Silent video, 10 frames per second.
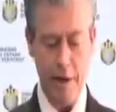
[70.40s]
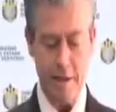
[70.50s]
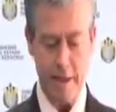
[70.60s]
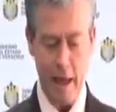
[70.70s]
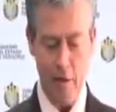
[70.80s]
del
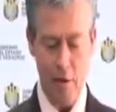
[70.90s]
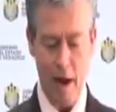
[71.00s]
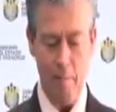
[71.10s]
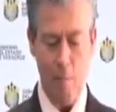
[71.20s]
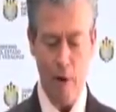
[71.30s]
Estado le
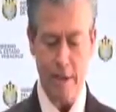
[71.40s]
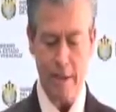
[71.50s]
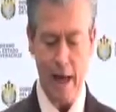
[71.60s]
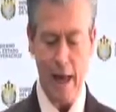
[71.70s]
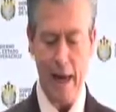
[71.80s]

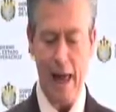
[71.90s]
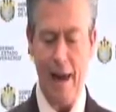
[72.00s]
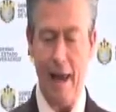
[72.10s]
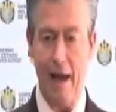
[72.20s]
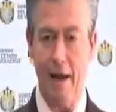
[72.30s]
apuesta a la
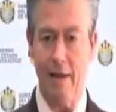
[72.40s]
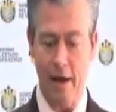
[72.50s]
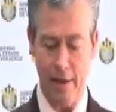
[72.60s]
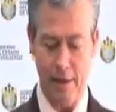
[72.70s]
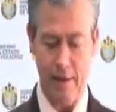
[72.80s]

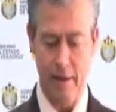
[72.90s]
legalidad